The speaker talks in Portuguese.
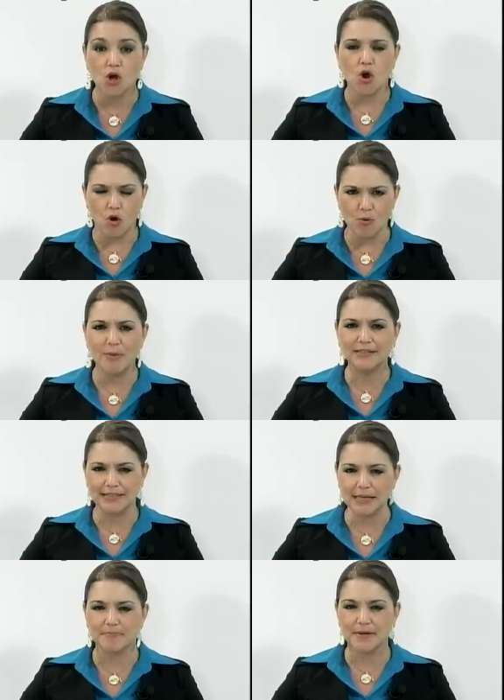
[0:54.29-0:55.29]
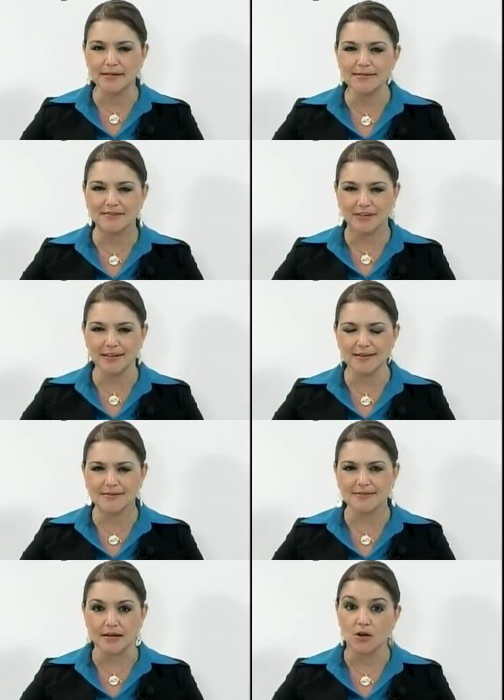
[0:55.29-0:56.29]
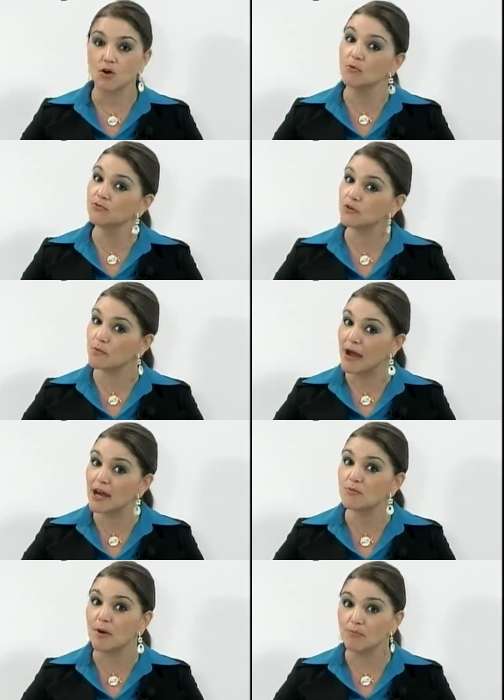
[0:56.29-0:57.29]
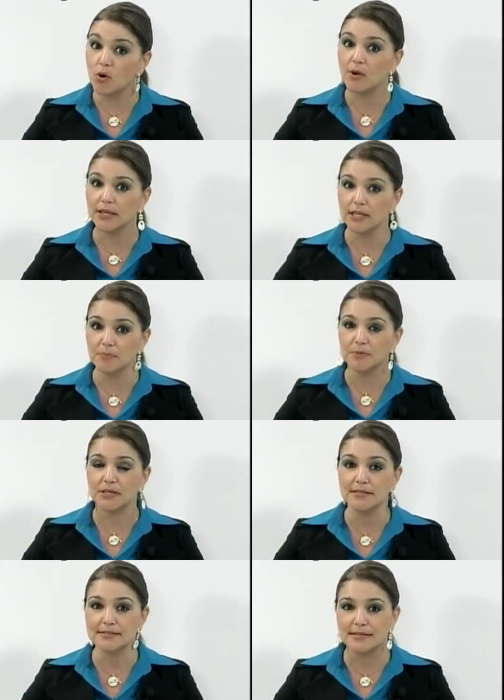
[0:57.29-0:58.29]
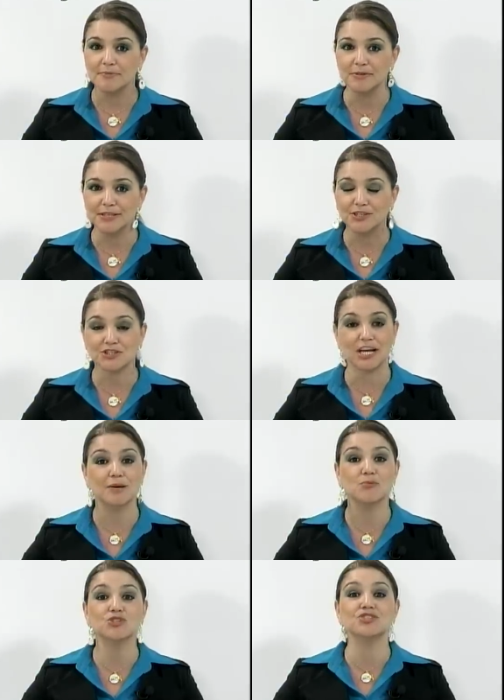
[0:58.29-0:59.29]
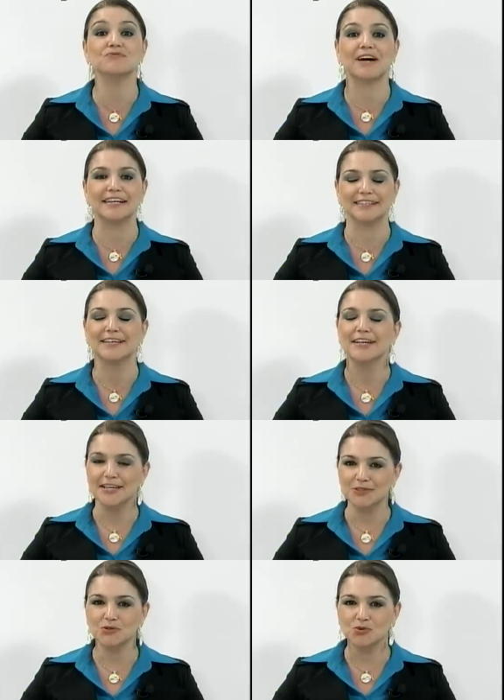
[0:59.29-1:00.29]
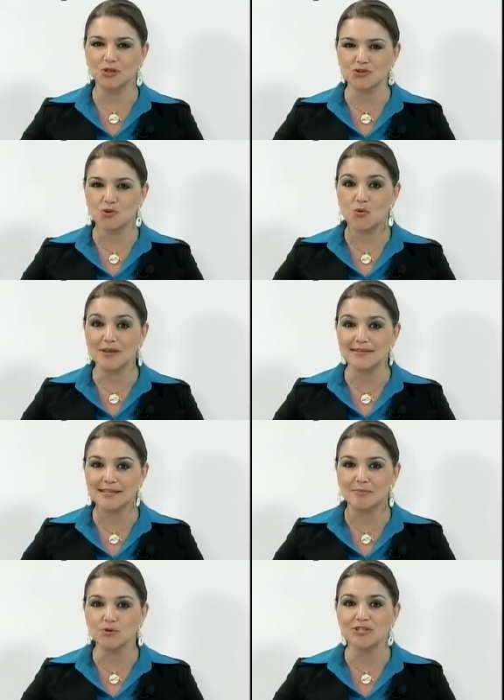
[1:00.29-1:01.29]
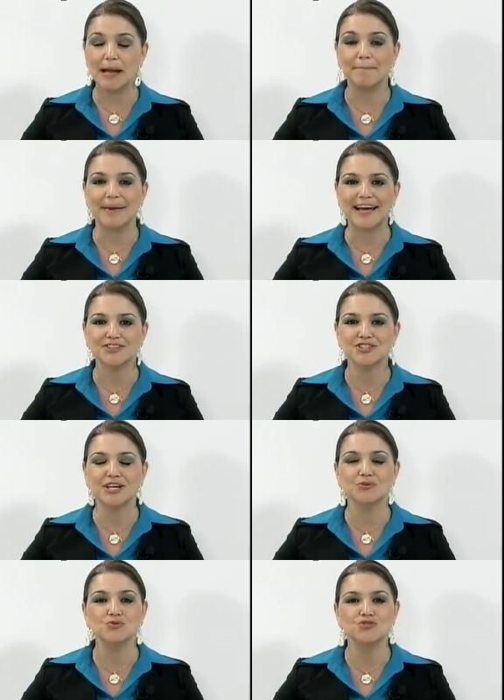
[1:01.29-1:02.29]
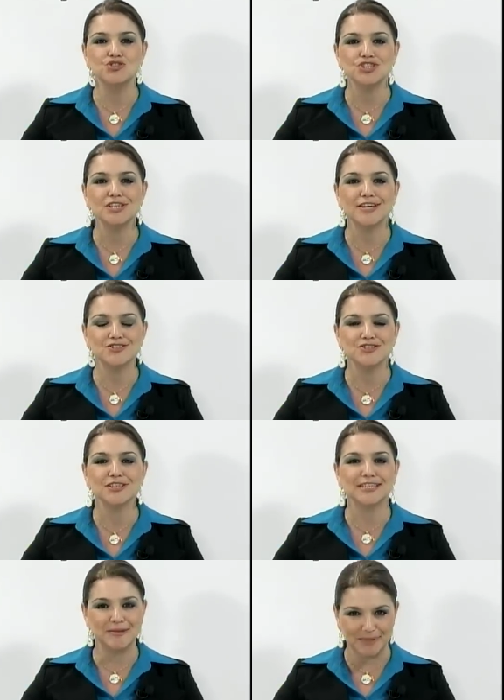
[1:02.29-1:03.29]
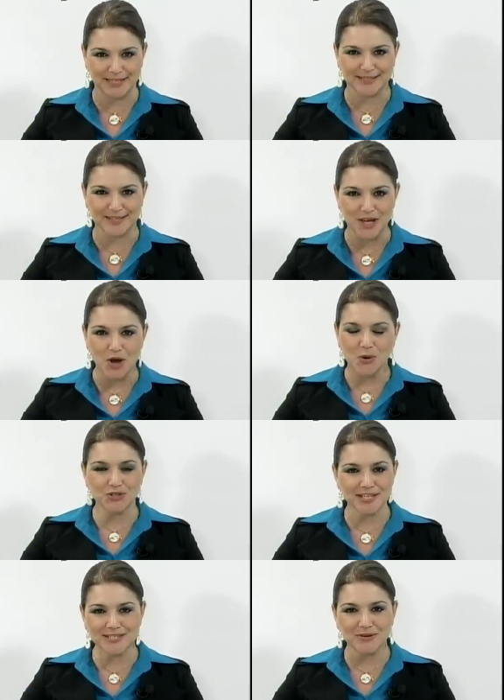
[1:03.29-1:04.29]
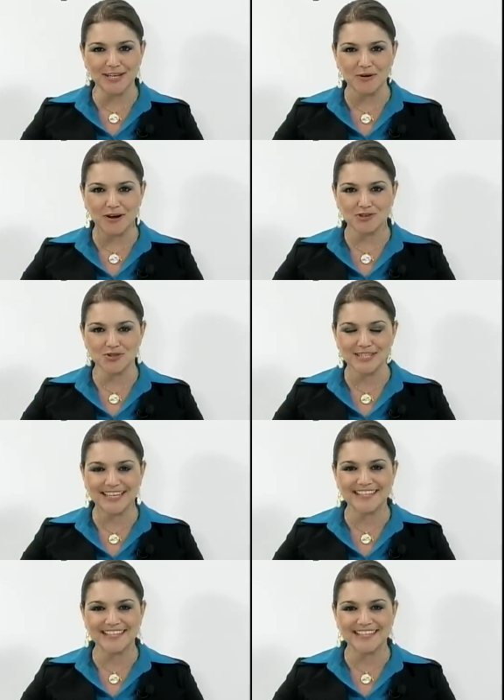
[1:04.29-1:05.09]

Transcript: como manter a perseverança, como formar uma boa equipe e sempre deixá-la motivada. E tudo isso com exemplos da prática do dia a dia da empresa. O Gestão e Negócios tem a